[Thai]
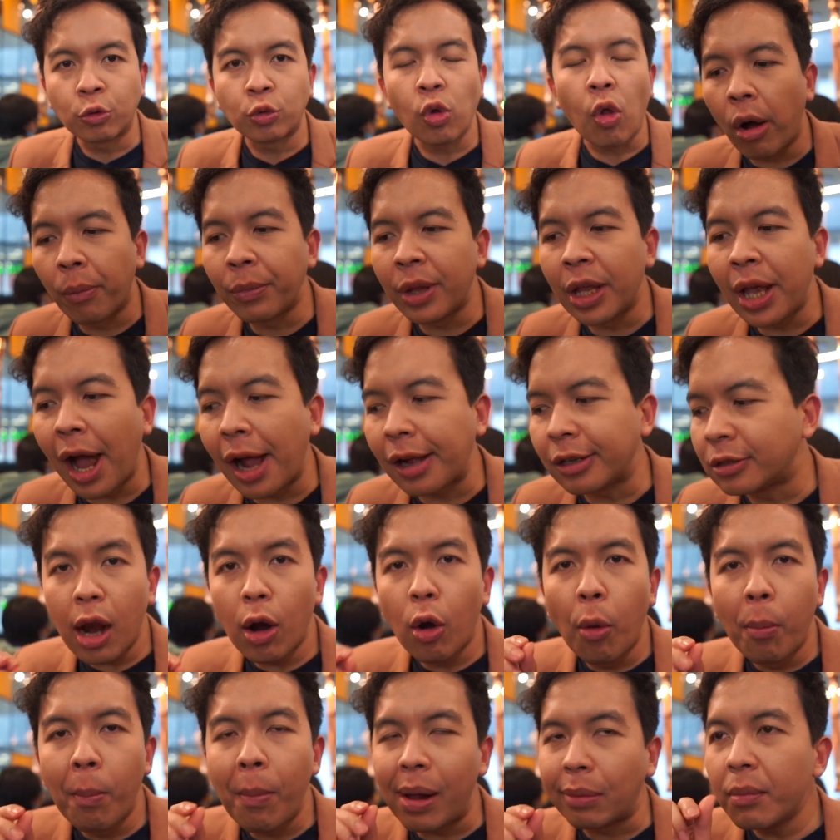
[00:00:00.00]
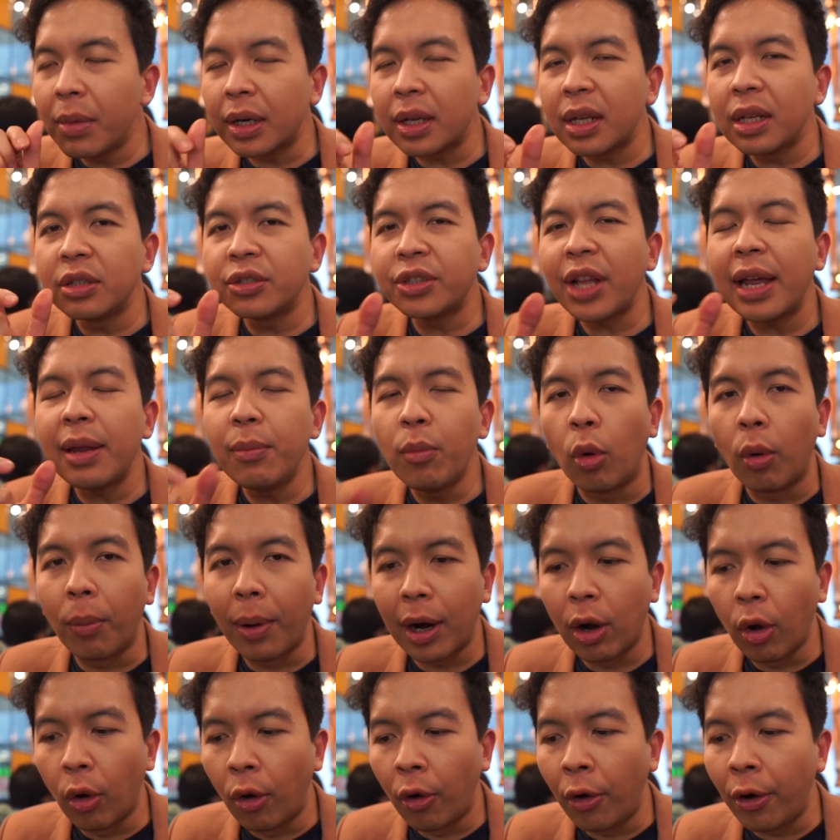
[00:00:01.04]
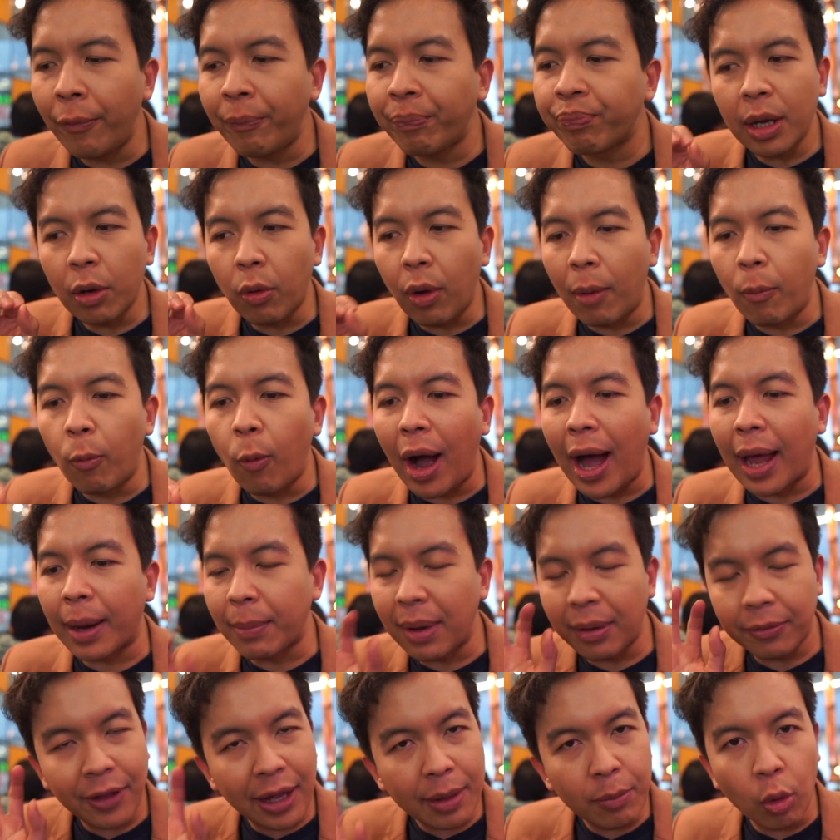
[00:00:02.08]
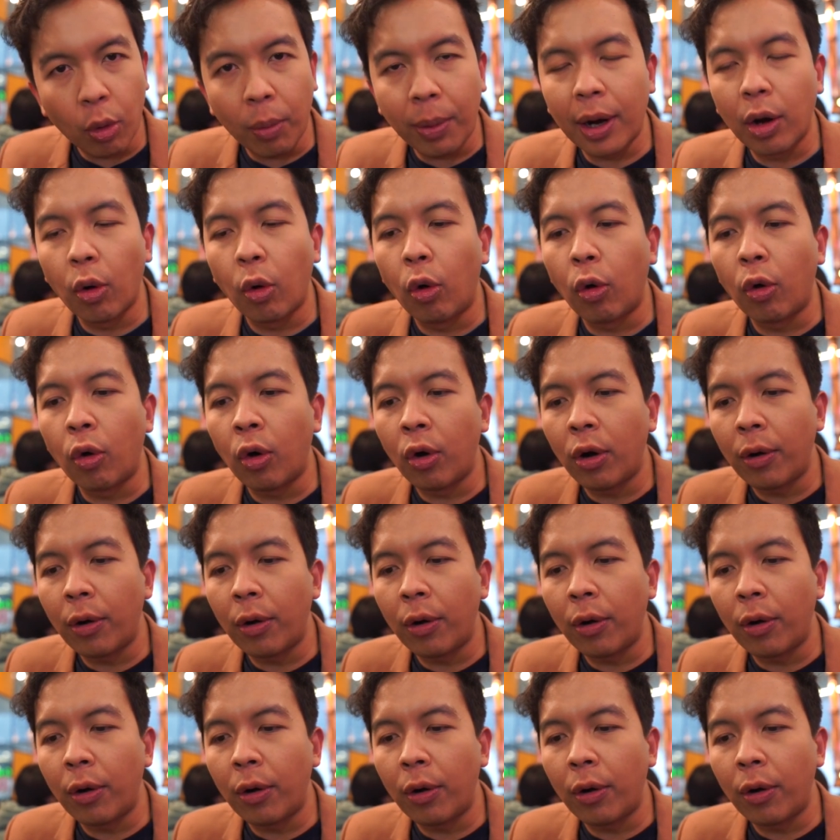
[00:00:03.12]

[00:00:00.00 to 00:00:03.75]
หอมดีอะอารมณ์เหมือนกินไส้หมูพะโล้ที่มีความหวานแบบไส้หมูพะโล้